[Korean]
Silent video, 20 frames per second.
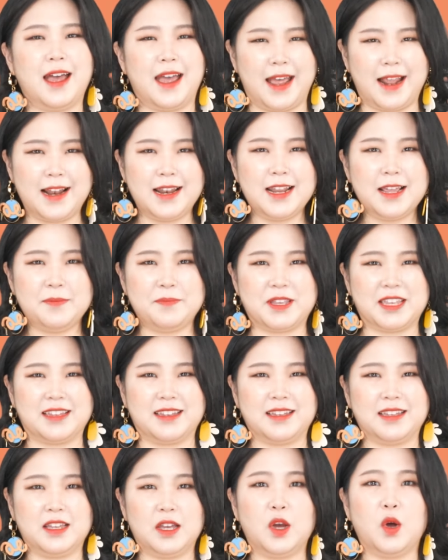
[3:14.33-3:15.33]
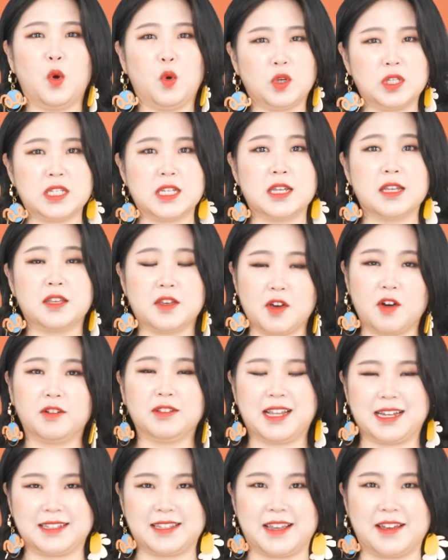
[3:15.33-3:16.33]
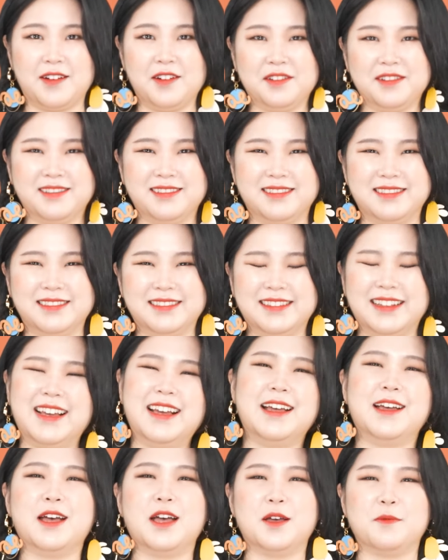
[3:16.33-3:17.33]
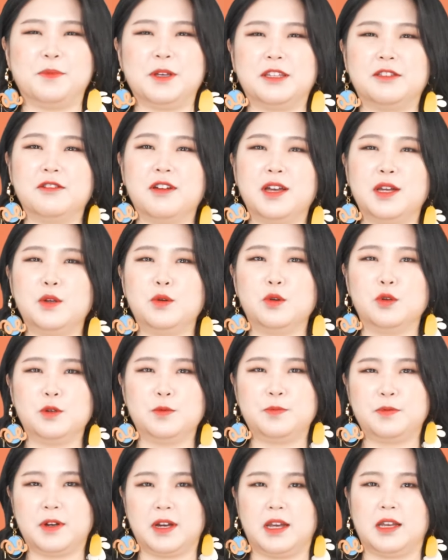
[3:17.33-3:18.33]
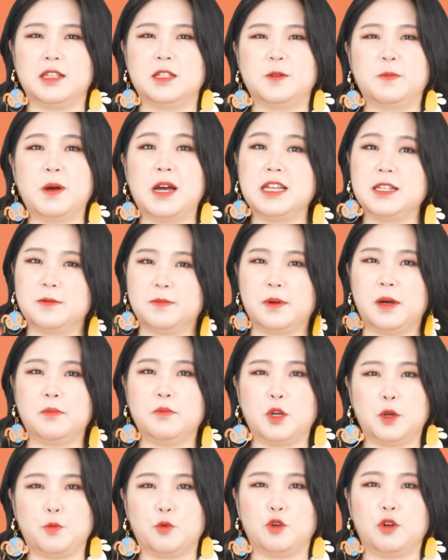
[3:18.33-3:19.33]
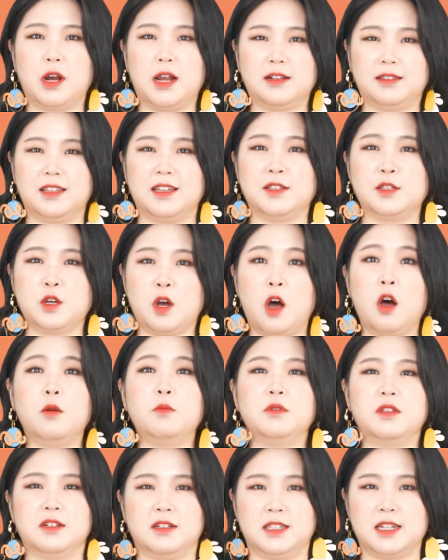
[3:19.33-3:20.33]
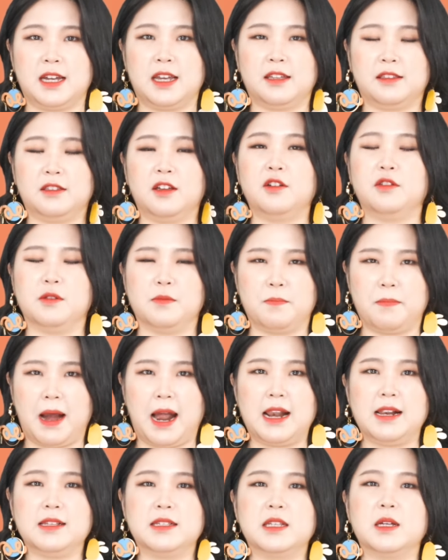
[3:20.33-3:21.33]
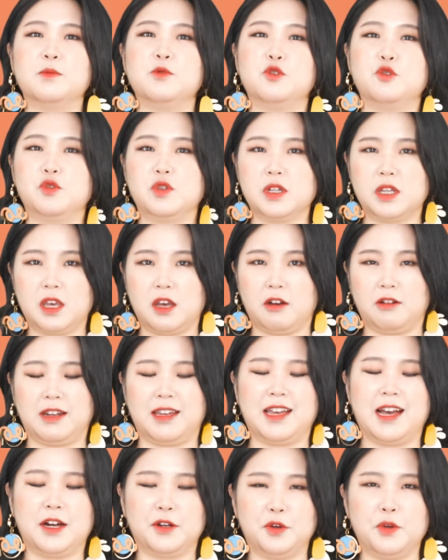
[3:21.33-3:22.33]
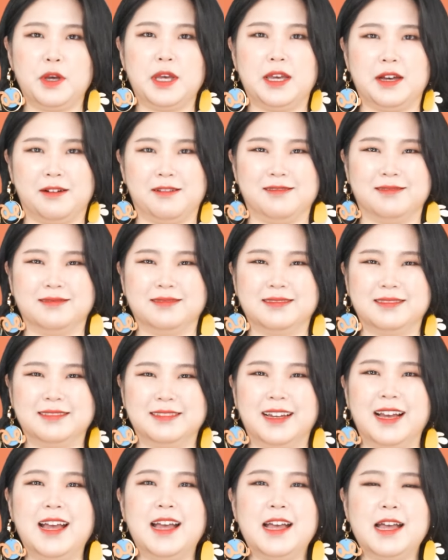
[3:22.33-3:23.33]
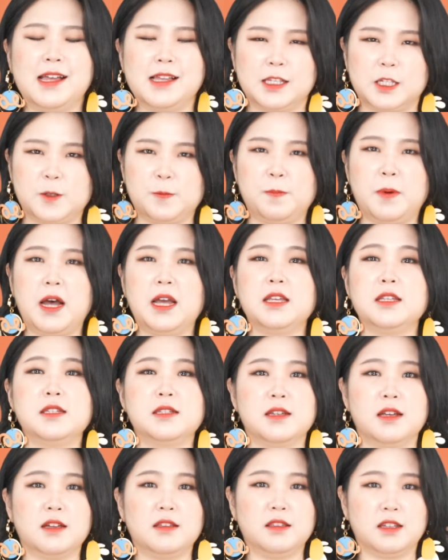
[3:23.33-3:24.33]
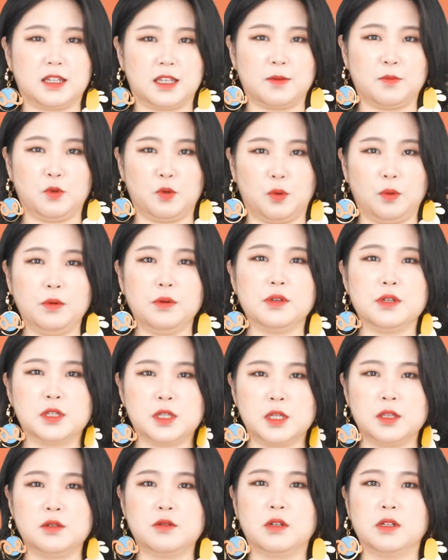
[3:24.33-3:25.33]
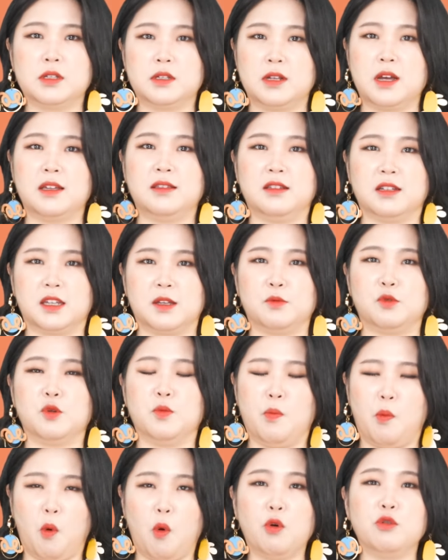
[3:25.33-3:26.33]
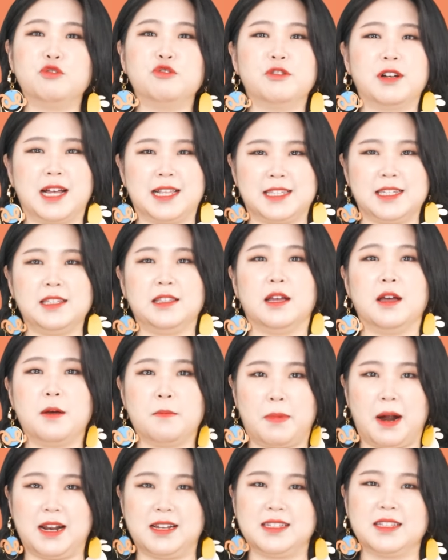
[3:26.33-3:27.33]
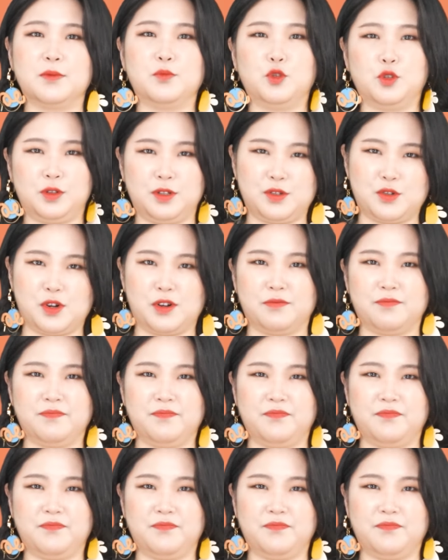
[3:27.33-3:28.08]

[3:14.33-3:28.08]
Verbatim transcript: 엘레미, 혹시 기억나세요? 빅터 앤 롤프의 스파이스밤 리뷰를 할 때 처음 등장했던 발삼 수지 계열의 향료예요. 스파이시한 느낌도 시트러스한 느낌도 모두 가진 발삼 노트죠.